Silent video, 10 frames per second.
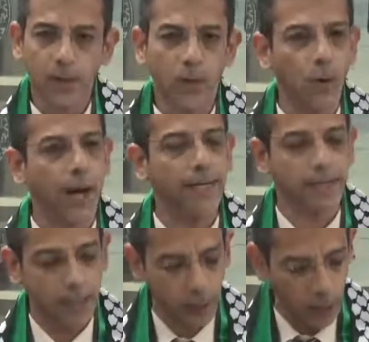
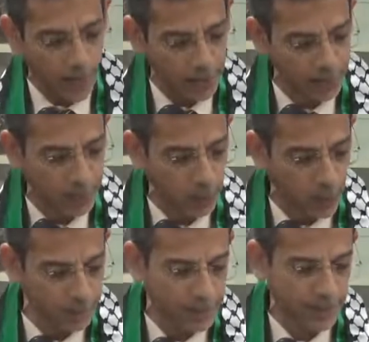أؤكد على
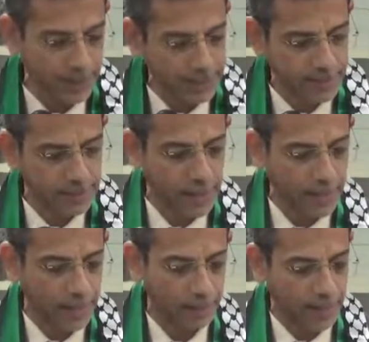الثوابت التي
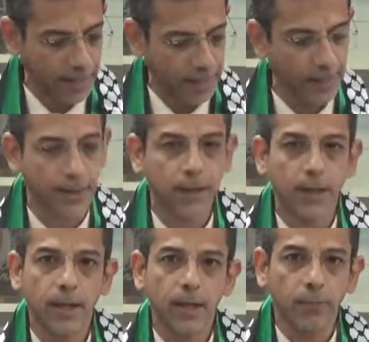انطلق منها
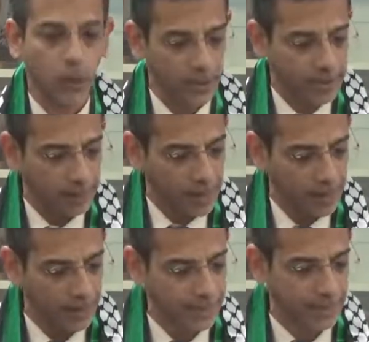
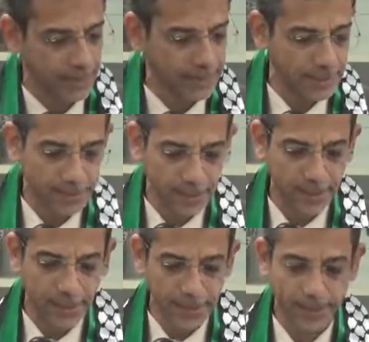مؤتمرنا
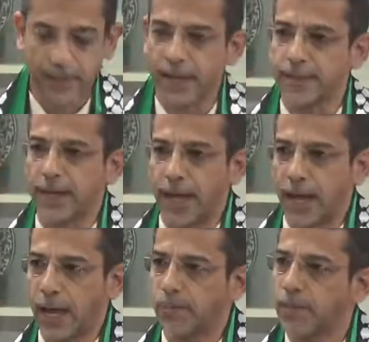التأسيسي للاتحاد
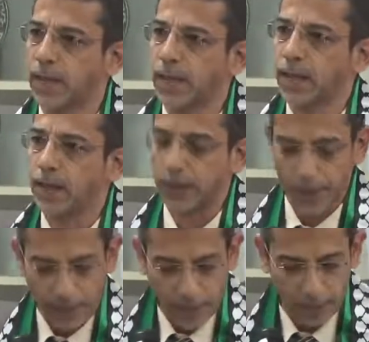العام
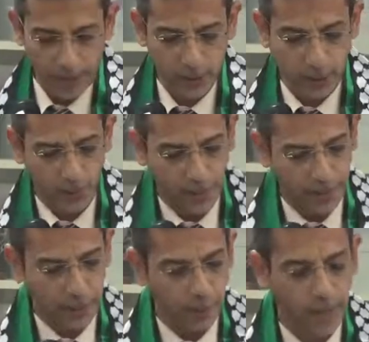لنقابات
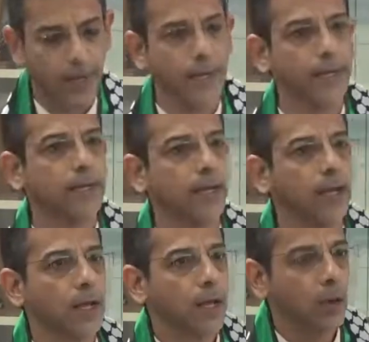عمال البحرين
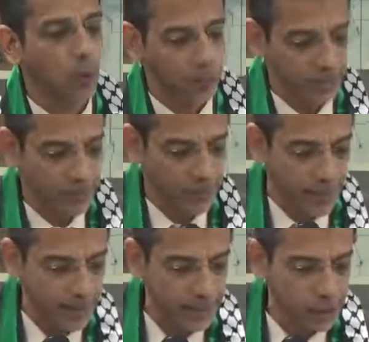
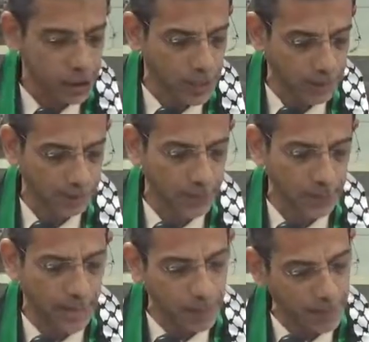وميثاق شرف
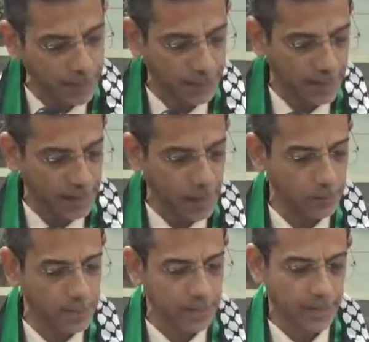العمل
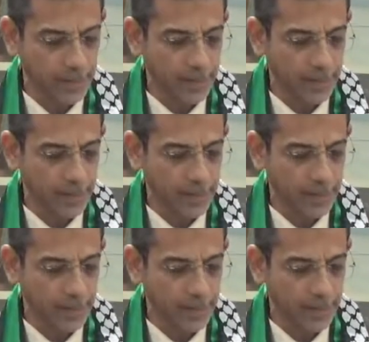النقابي